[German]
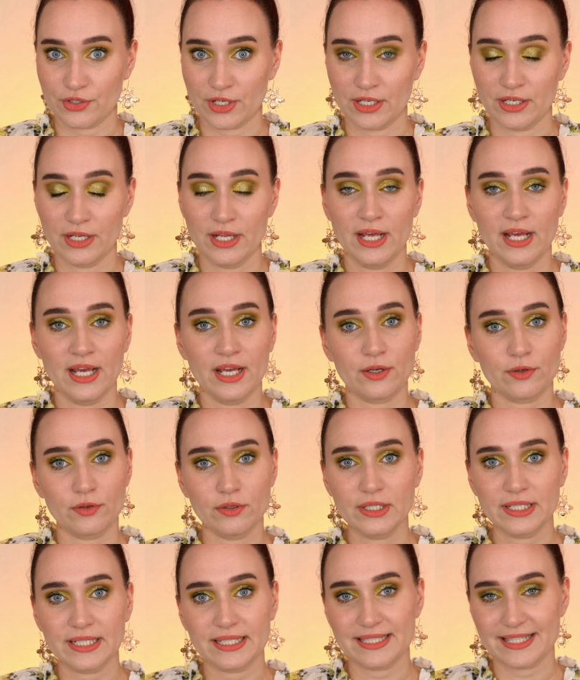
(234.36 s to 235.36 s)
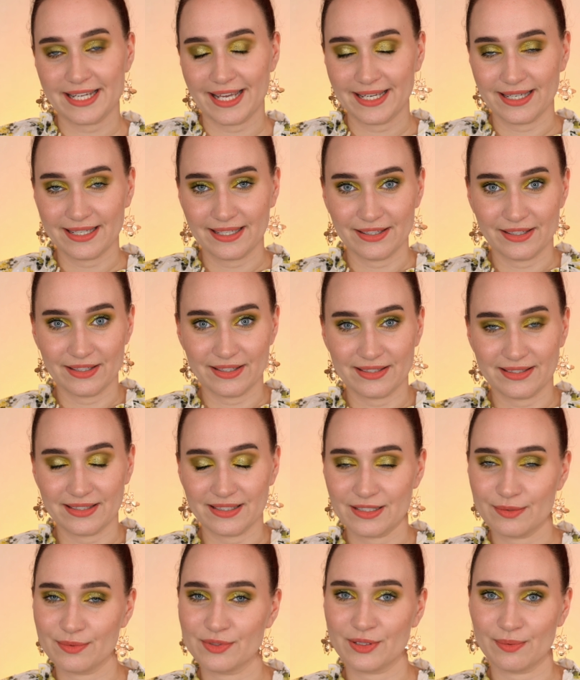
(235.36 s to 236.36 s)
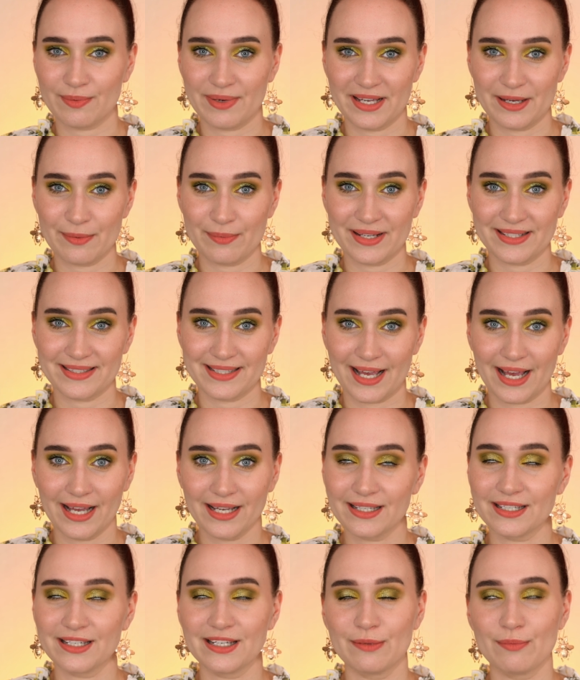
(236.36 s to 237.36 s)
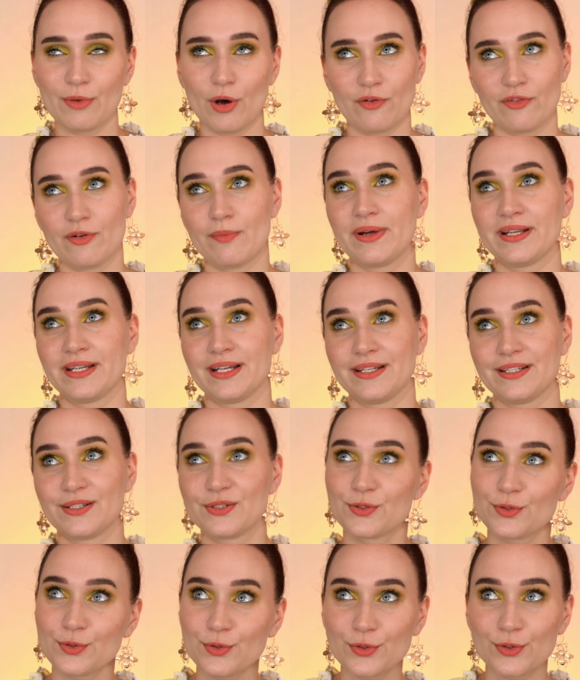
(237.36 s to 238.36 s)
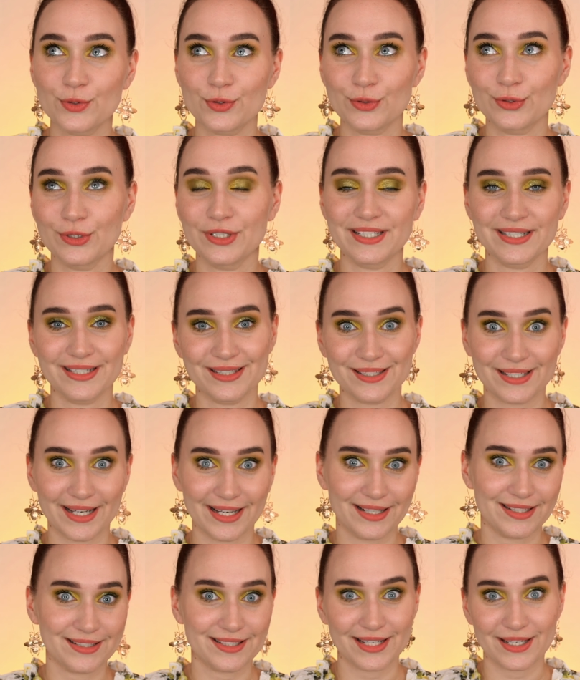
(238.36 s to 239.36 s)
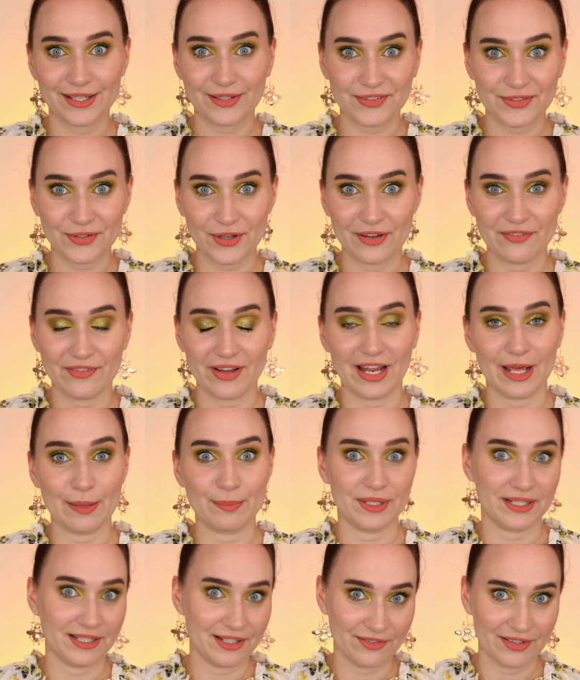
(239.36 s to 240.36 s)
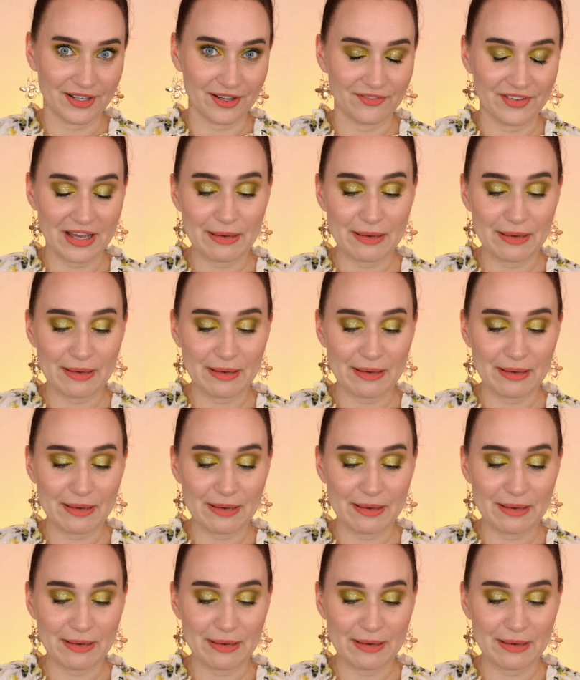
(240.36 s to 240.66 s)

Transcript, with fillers: denn kühle Getränke sind im Sommer ja immer sehr angenehm, auch wenn man ja nicht zu kühl die Getränke trinken soll, weil einem dann ja wieder